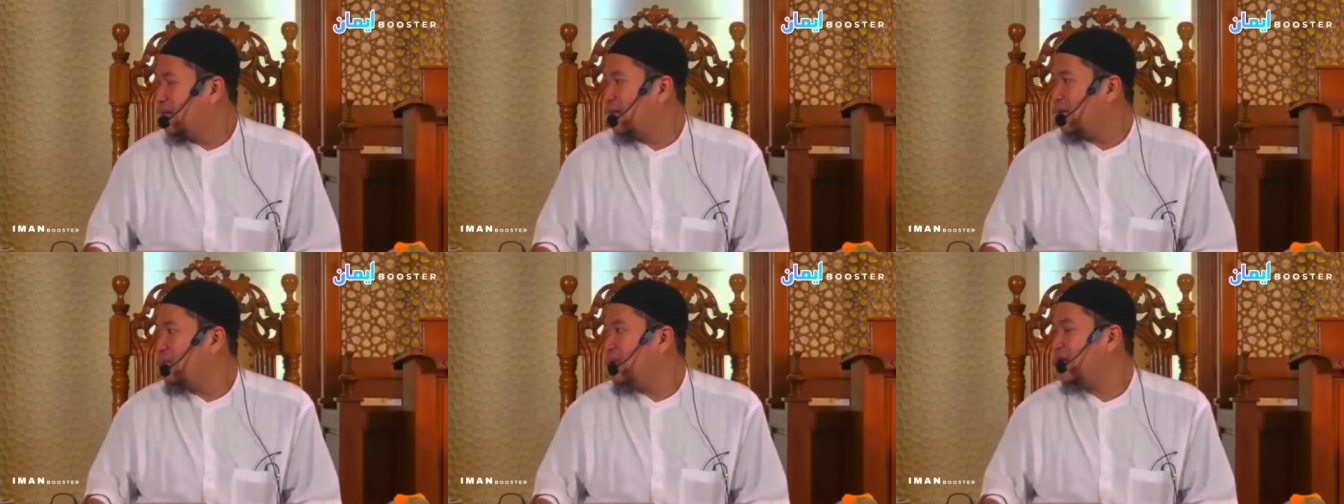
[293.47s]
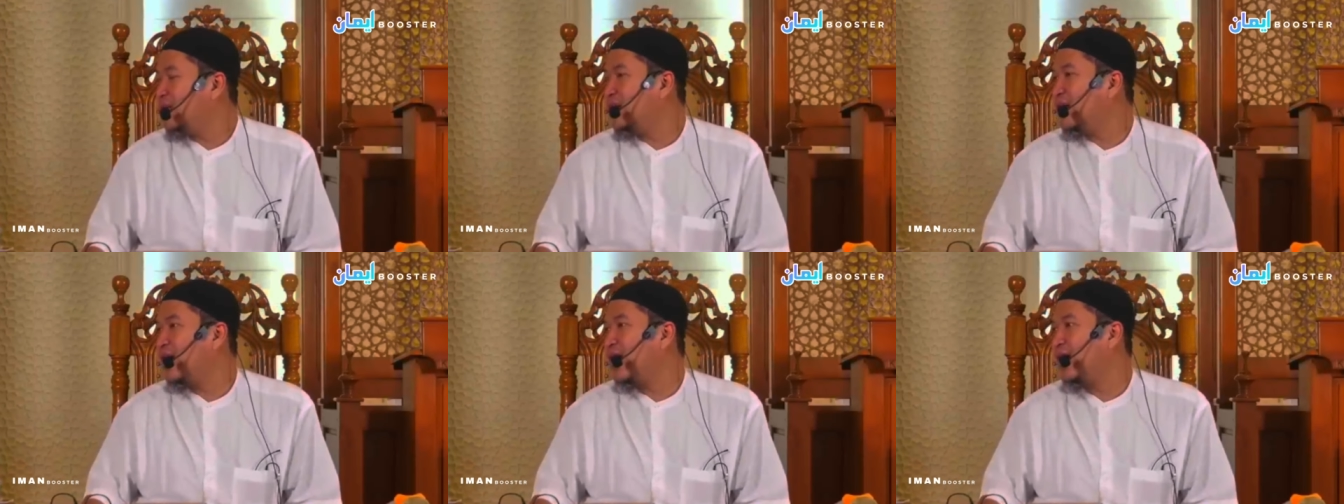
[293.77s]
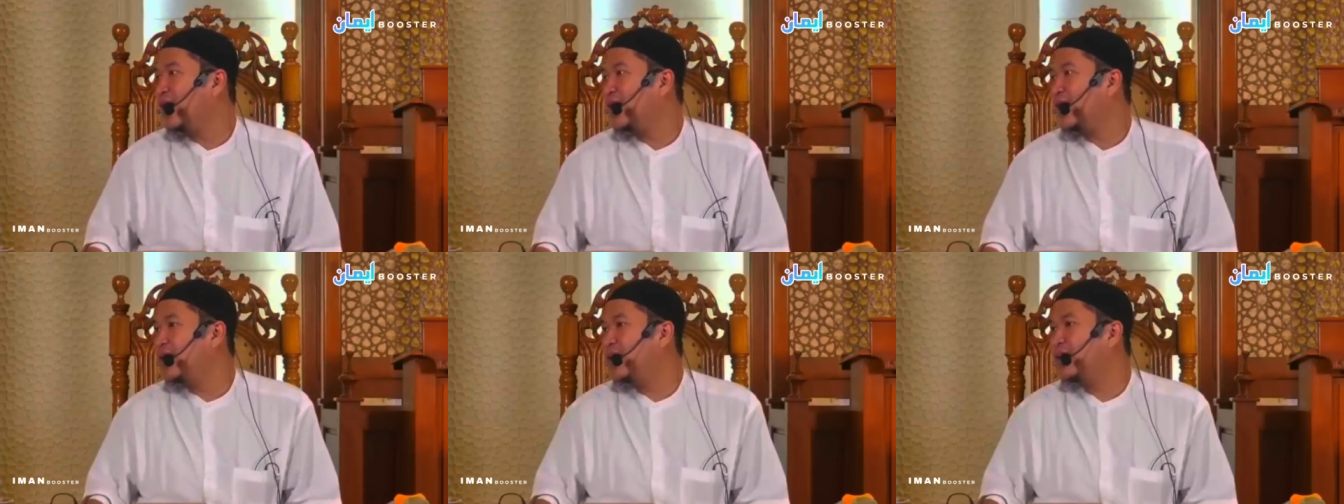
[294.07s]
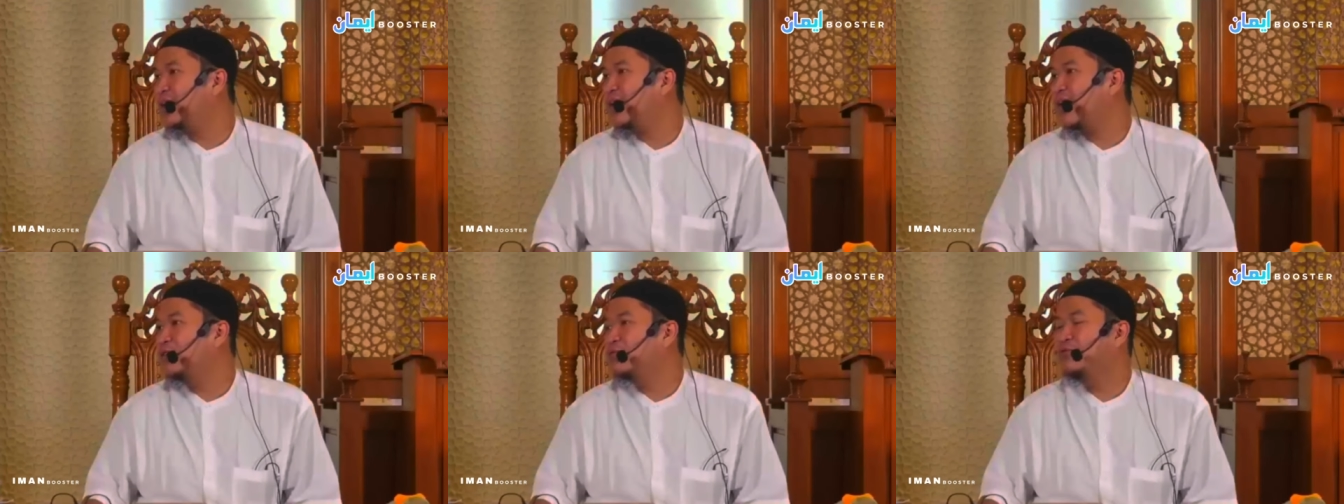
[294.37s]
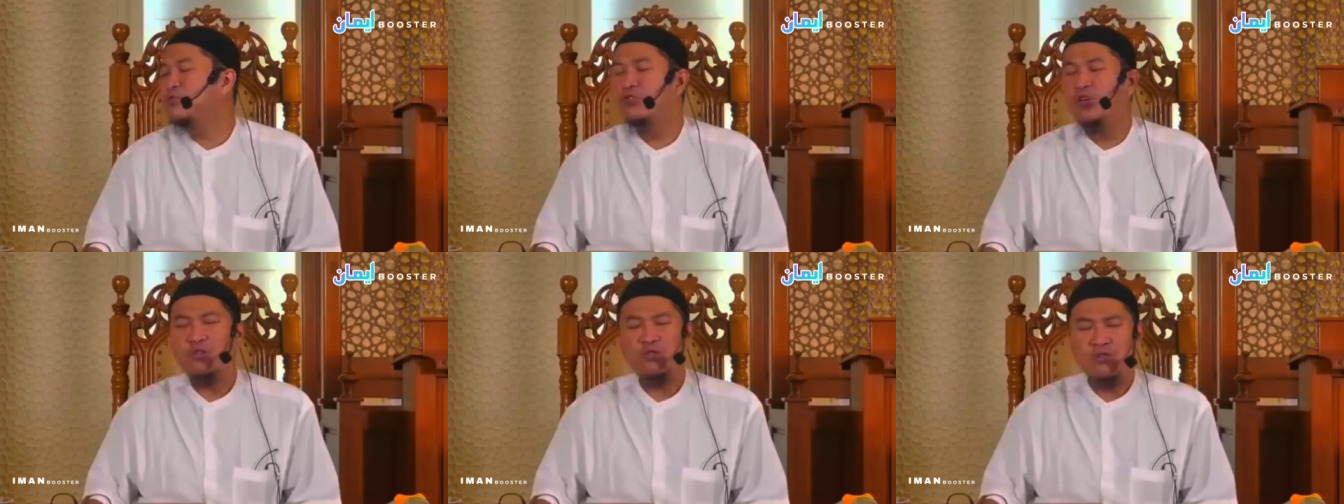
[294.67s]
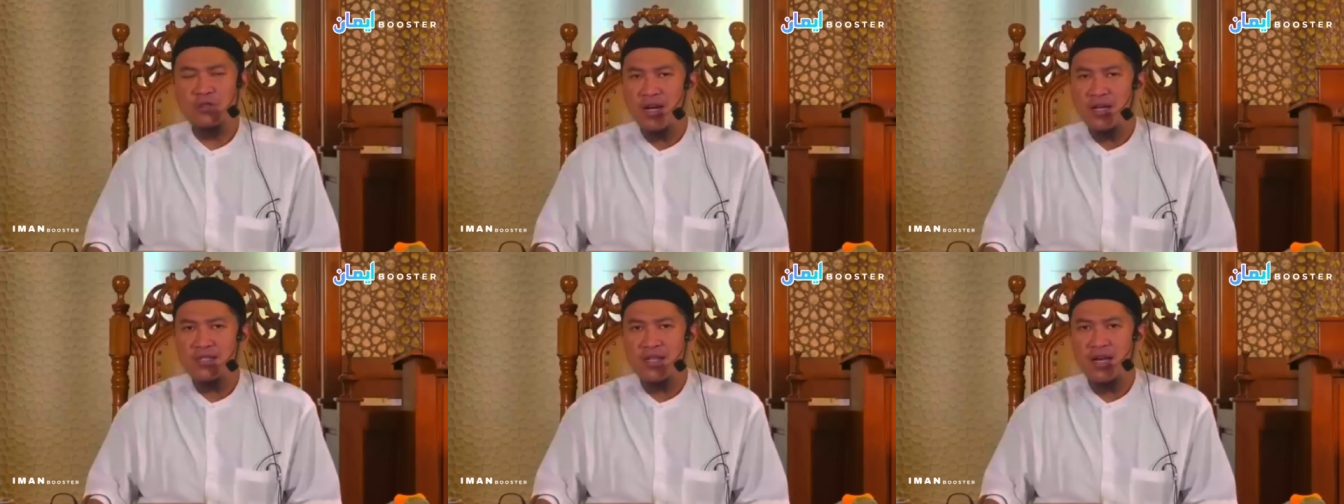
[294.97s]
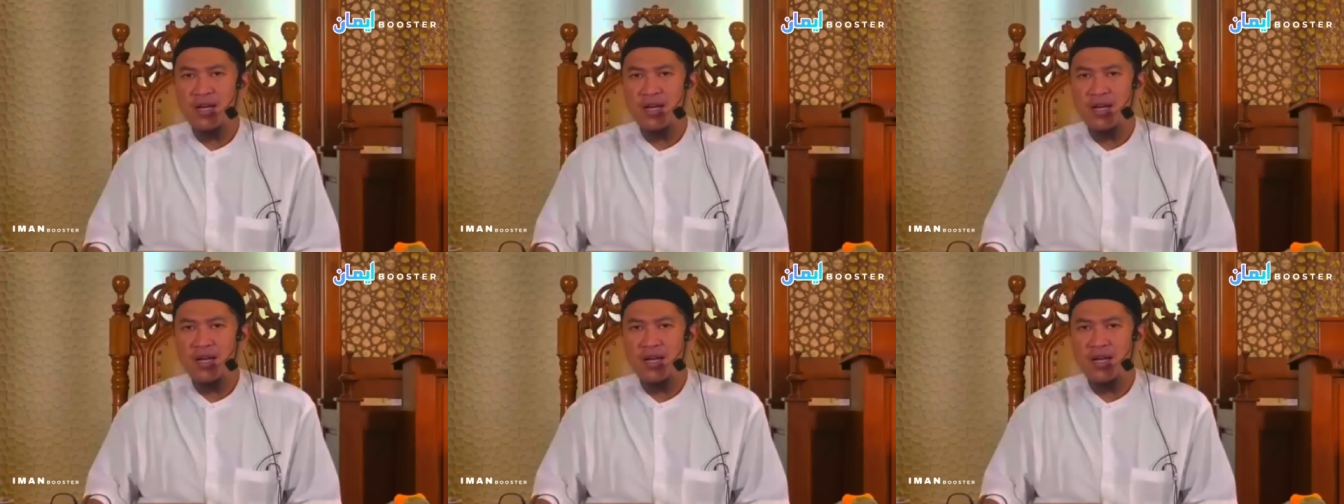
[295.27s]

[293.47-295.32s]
Tapi ketika naik kereta, duduk itu terasa